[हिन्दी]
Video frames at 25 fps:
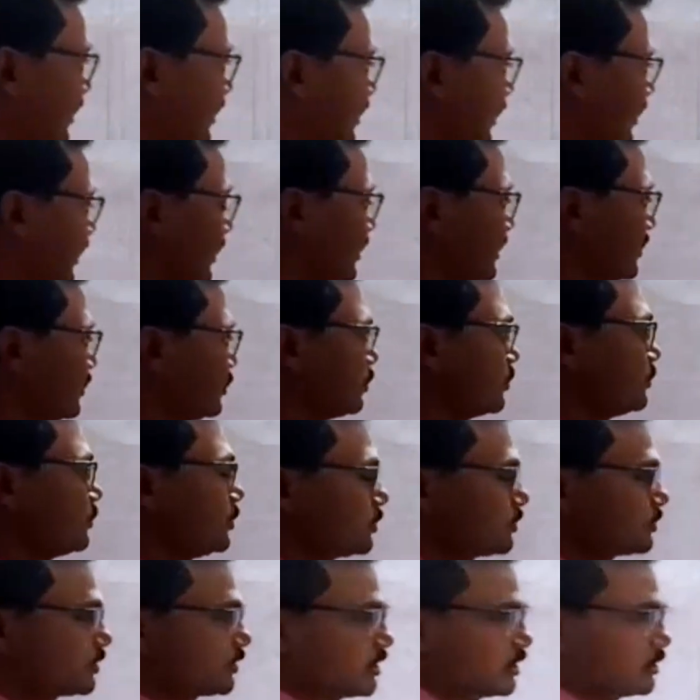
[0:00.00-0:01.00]
क्या कारण है कि
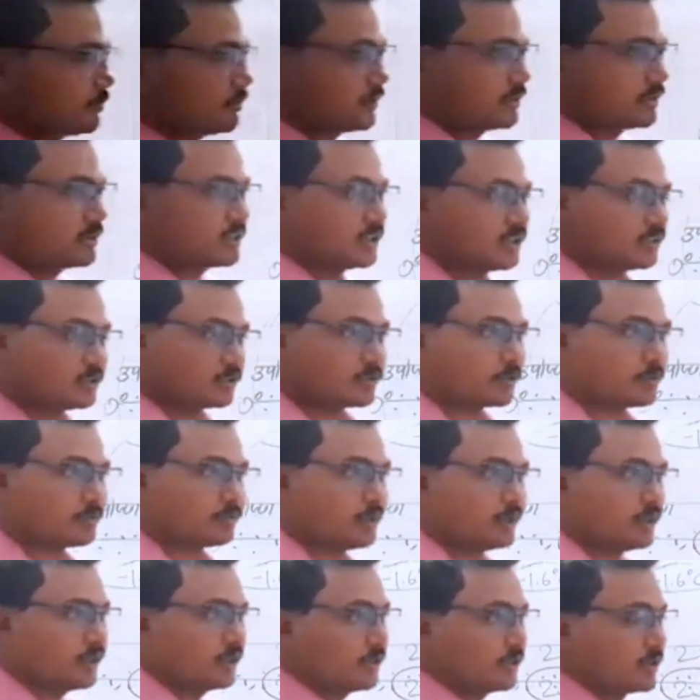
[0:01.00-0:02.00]
उपोष्ण कटबंध
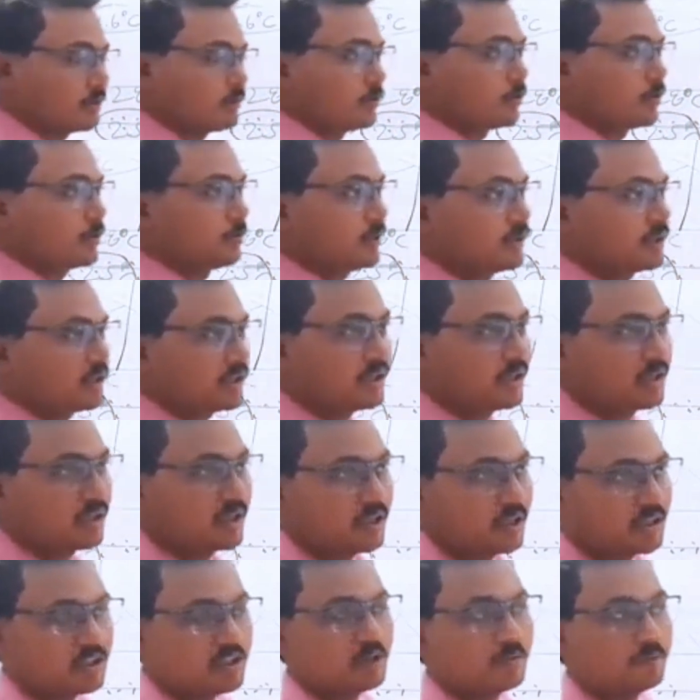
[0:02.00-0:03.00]
क्षेत्रों में
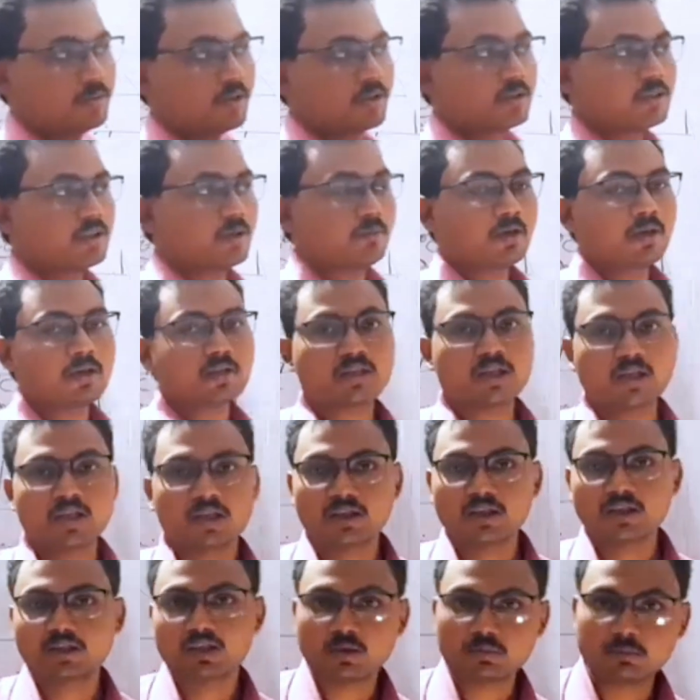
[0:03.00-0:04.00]
भूमध्य रेखा की अपेक्षा
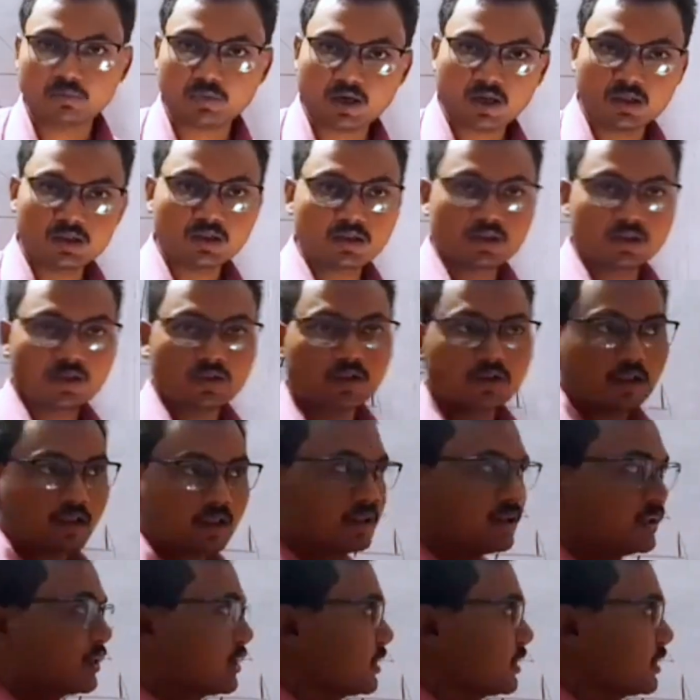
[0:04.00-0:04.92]
महासागरीय तापमान